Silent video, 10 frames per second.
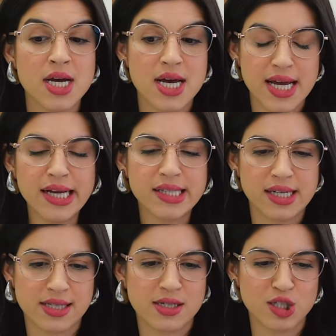E é
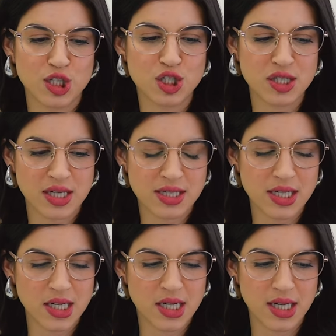interessante a gente
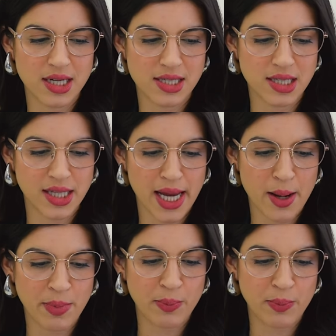trazer esse tema